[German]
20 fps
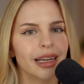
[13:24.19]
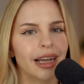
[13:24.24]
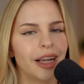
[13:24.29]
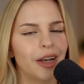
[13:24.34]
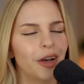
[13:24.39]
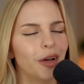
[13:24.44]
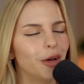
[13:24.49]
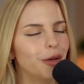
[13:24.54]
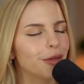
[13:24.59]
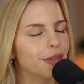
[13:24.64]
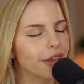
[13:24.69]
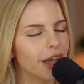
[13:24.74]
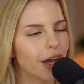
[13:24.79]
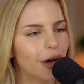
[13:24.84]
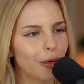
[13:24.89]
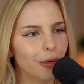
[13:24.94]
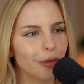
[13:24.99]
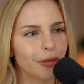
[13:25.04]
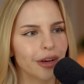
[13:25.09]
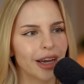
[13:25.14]
Er läuft
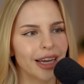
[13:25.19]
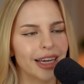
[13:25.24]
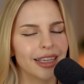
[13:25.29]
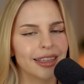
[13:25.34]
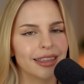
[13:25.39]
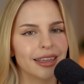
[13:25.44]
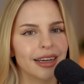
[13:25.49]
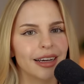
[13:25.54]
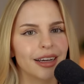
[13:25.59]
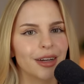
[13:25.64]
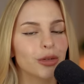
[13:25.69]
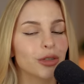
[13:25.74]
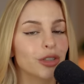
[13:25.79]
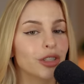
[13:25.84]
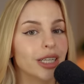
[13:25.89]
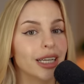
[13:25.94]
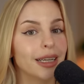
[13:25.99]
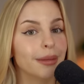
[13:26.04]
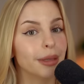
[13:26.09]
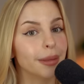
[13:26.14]
aufrechter und
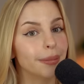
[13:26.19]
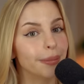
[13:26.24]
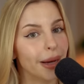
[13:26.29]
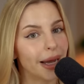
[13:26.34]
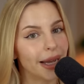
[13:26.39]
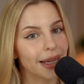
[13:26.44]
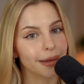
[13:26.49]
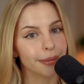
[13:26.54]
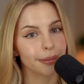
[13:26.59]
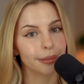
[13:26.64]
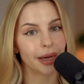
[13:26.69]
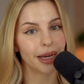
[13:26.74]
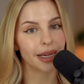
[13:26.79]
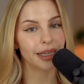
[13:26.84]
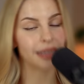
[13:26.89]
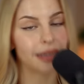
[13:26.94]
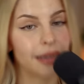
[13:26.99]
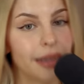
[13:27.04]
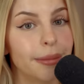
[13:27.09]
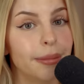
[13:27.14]
steht mit beiden
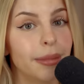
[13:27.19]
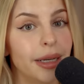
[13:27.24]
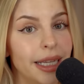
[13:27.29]
Beinen im